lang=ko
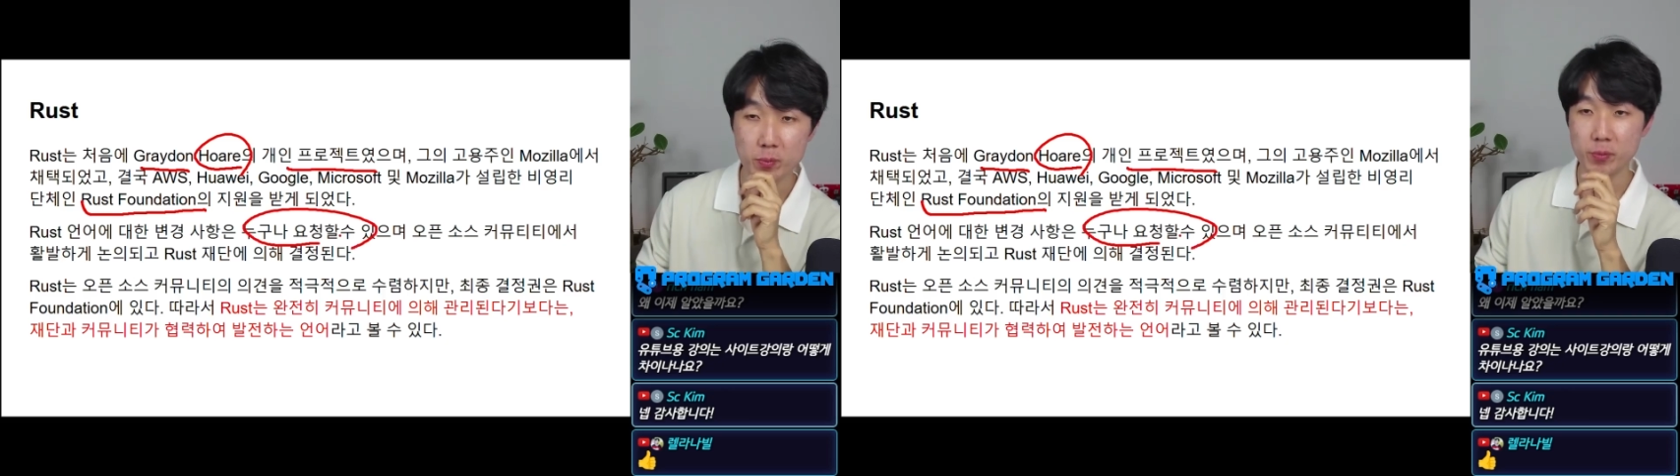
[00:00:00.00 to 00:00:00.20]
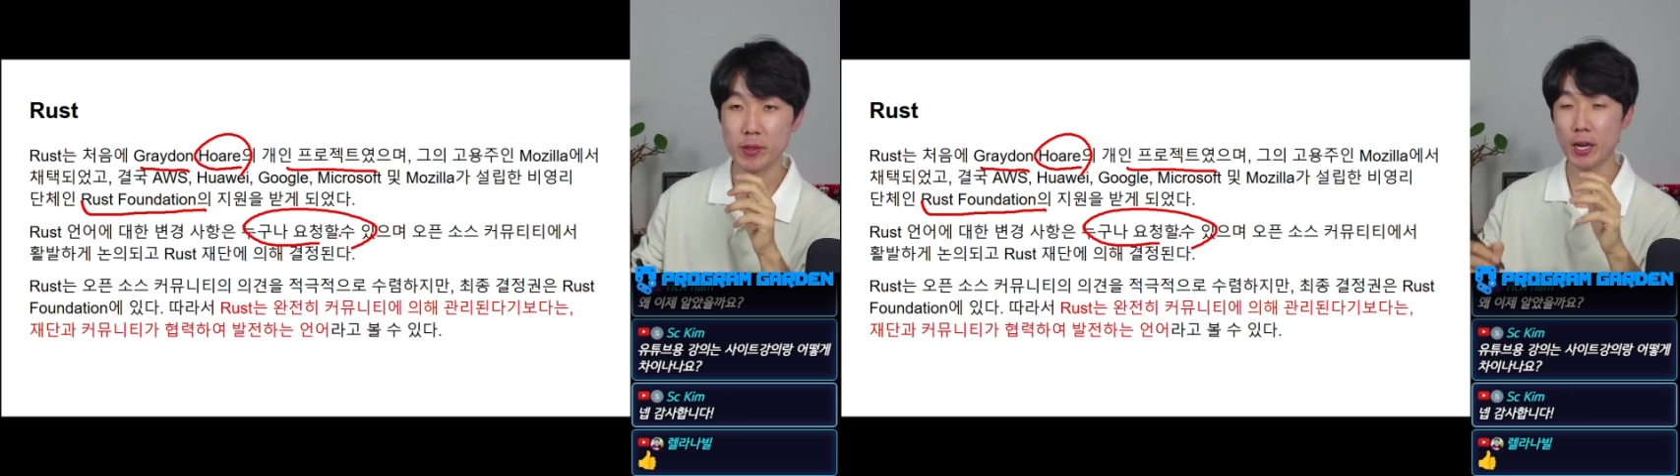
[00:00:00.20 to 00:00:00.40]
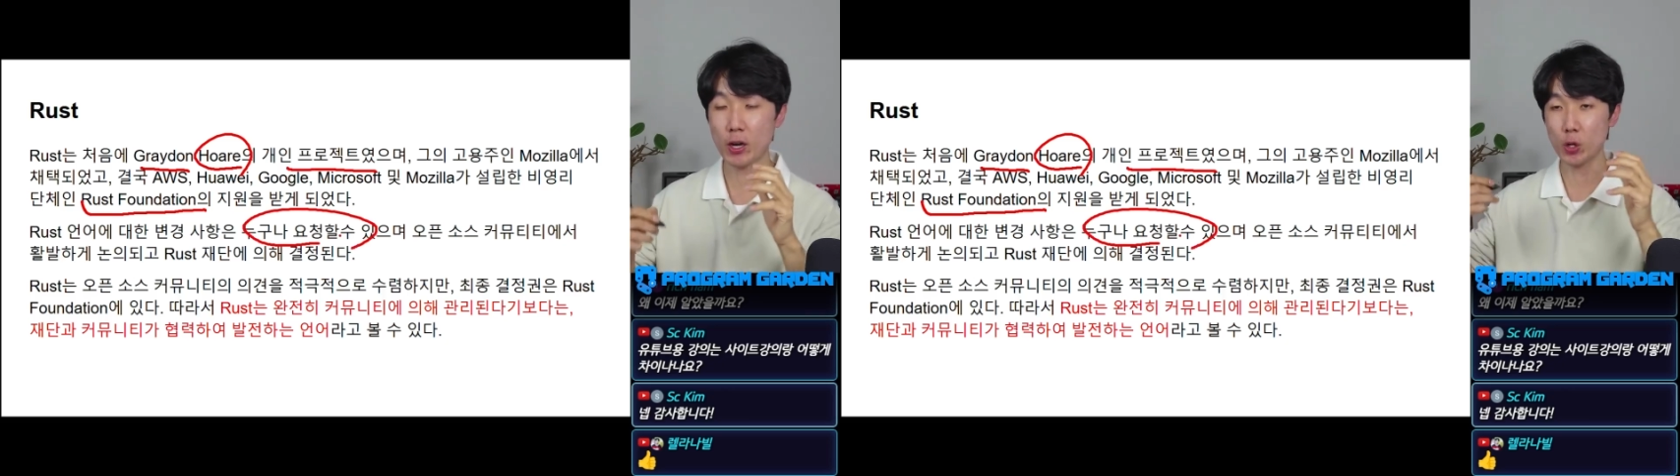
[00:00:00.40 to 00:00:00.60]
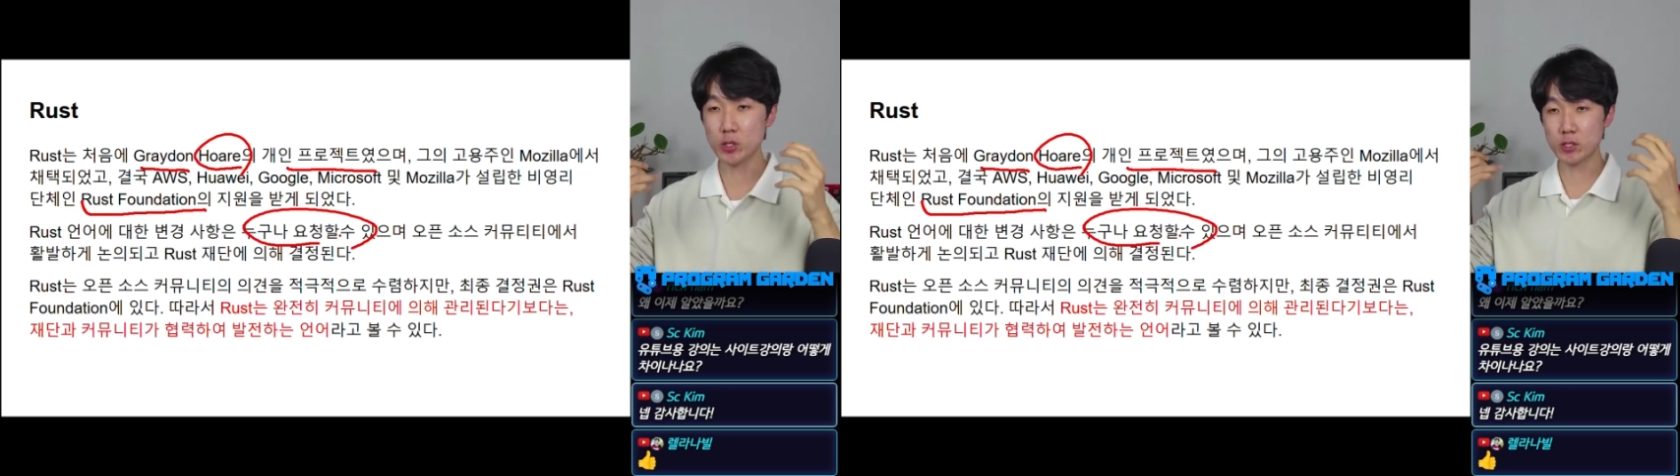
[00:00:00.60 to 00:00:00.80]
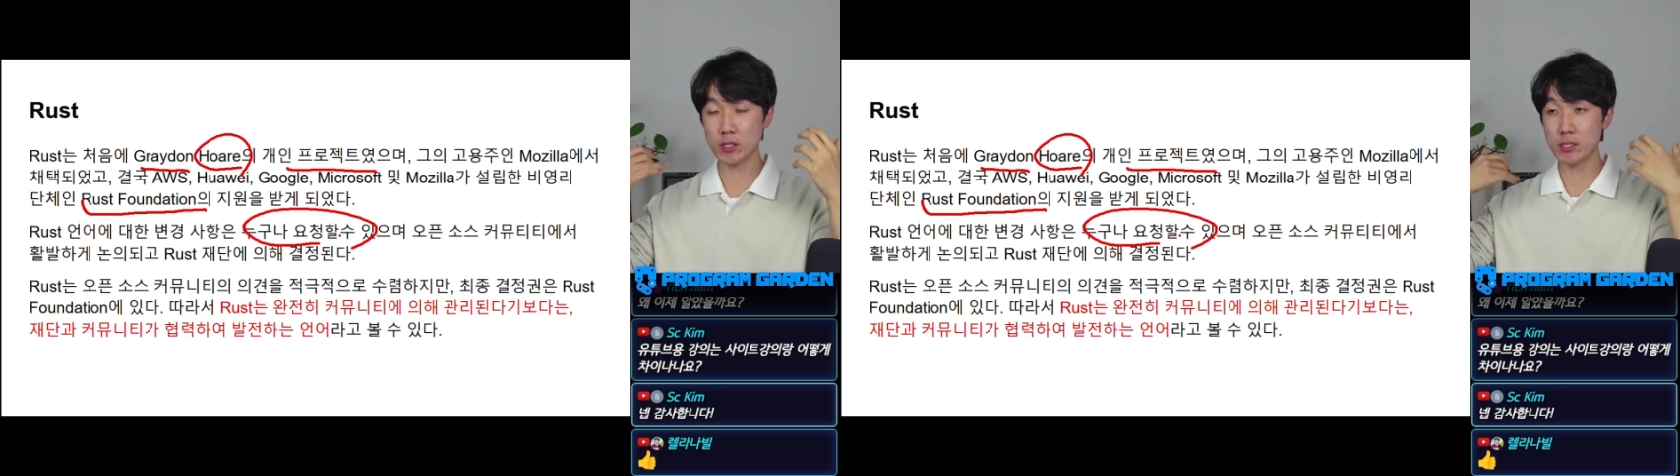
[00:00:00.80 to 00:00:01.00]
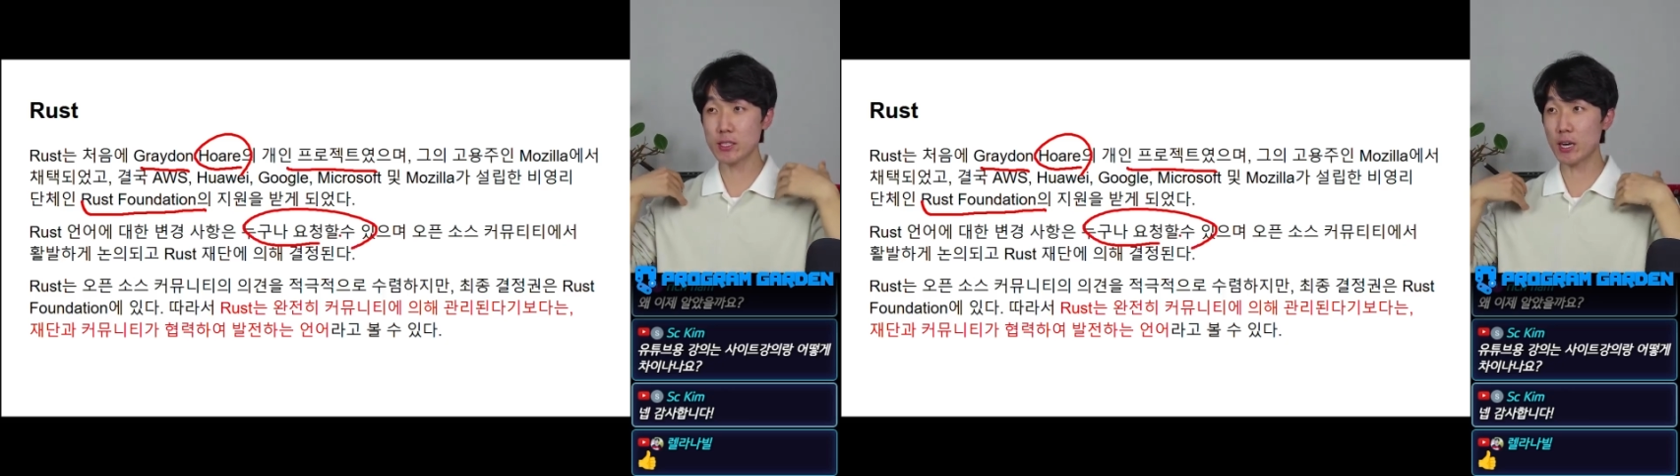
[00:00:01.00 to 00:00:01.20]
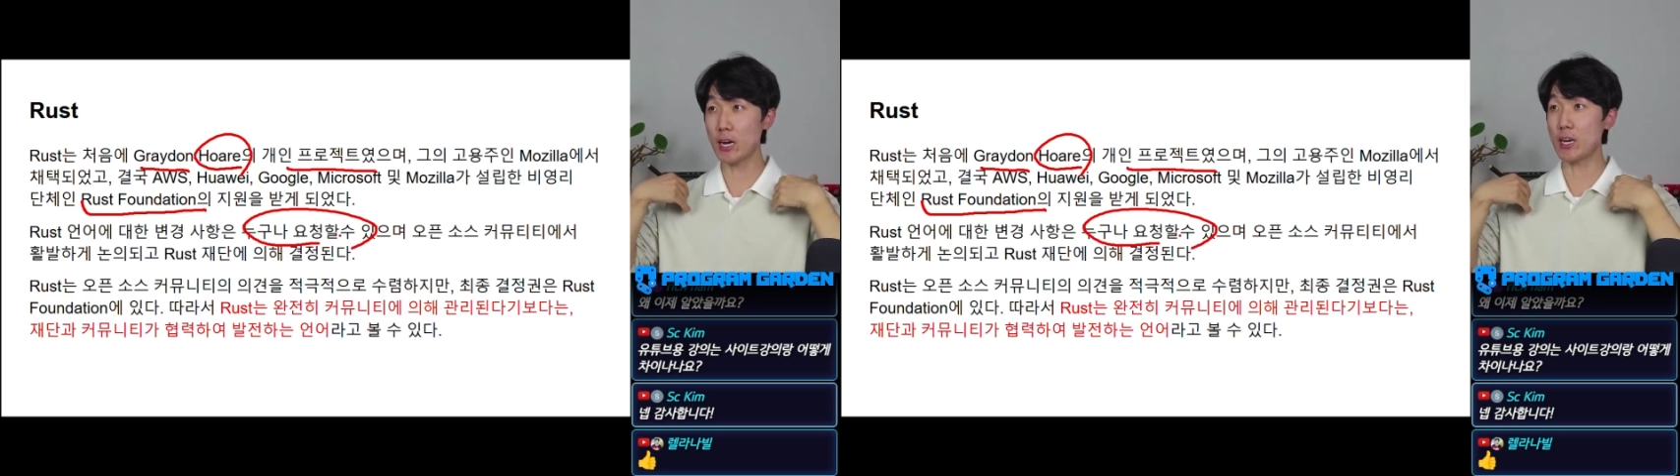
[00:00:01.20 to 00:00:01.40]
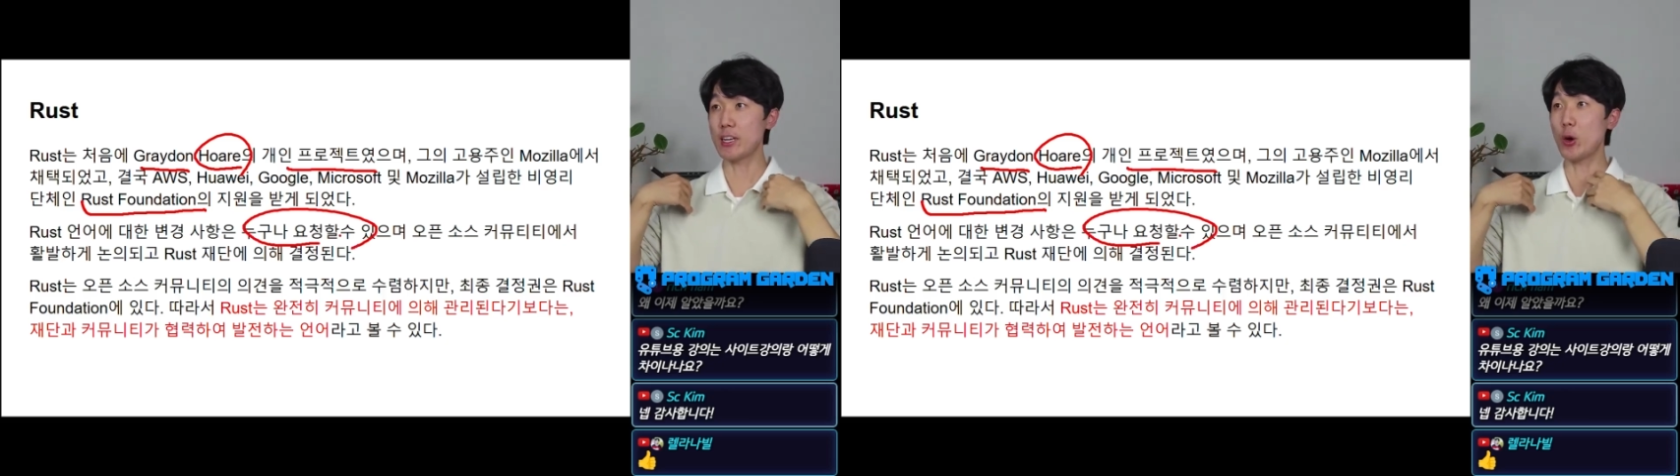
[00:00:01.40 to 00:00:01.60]
내가 러스트를
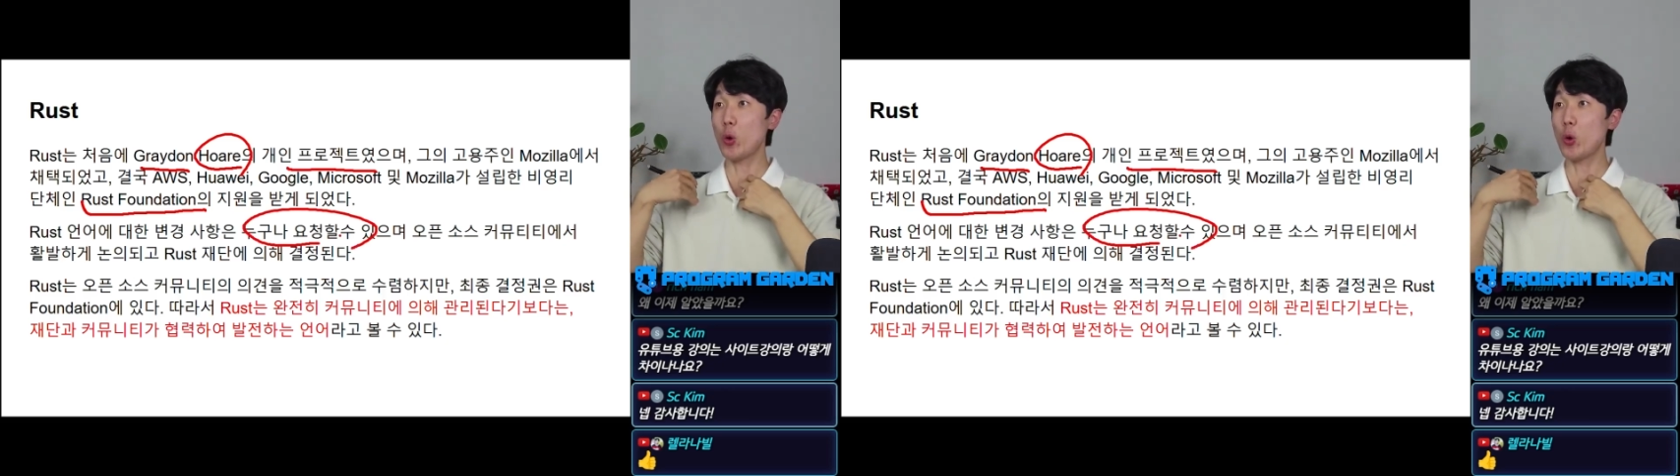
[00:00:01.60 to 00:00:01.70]
쓰다가